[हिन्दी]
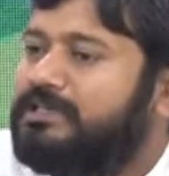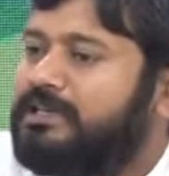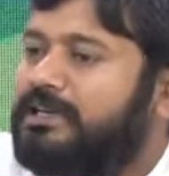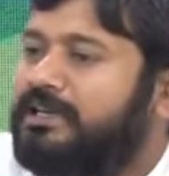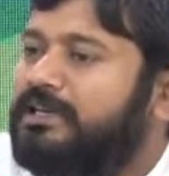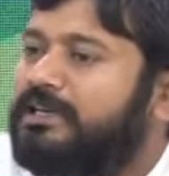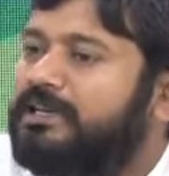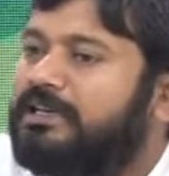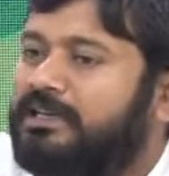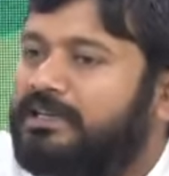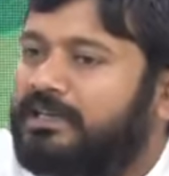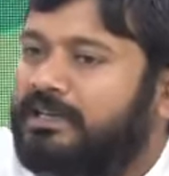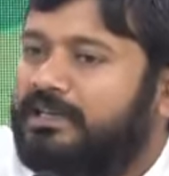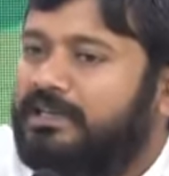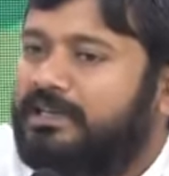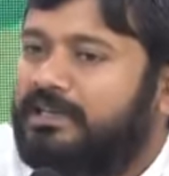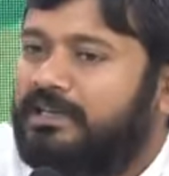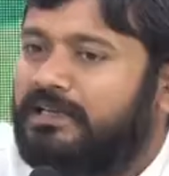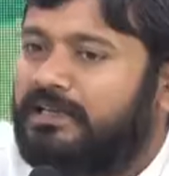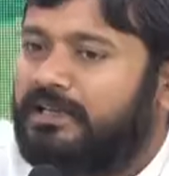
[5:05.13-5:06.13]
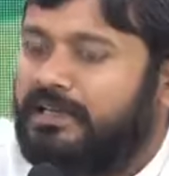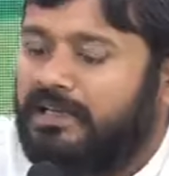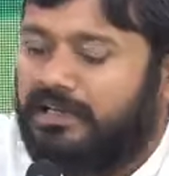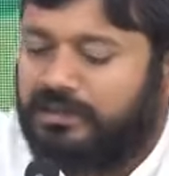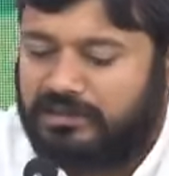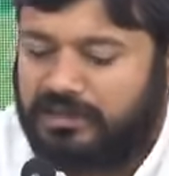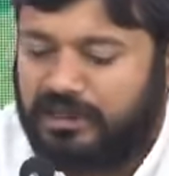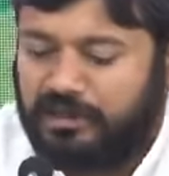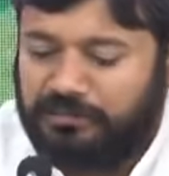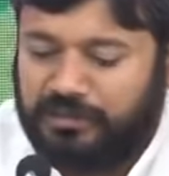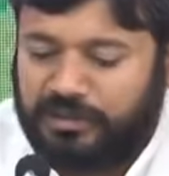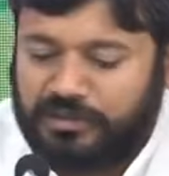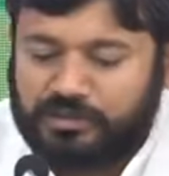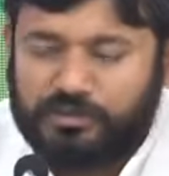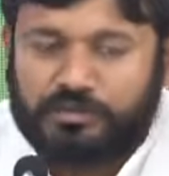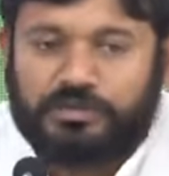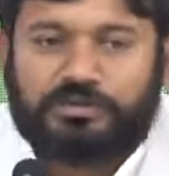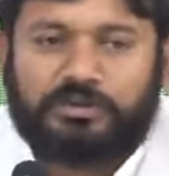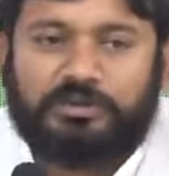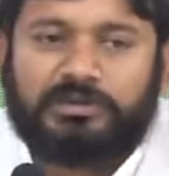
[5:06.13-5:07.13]
से इतना
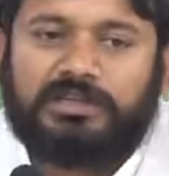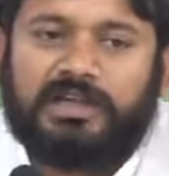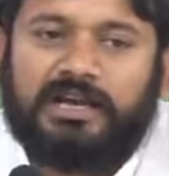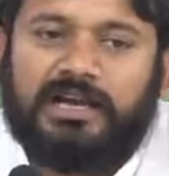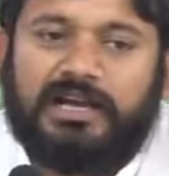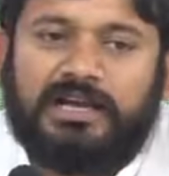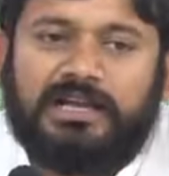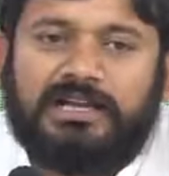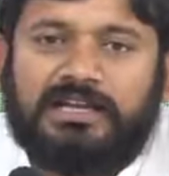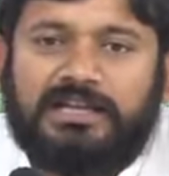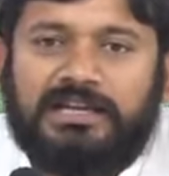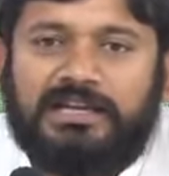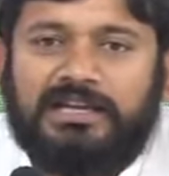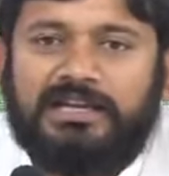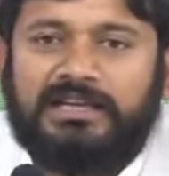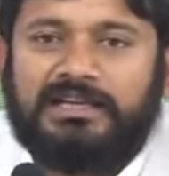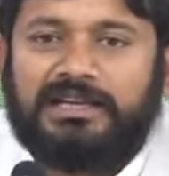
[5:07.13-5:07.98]
महसूस होता है कि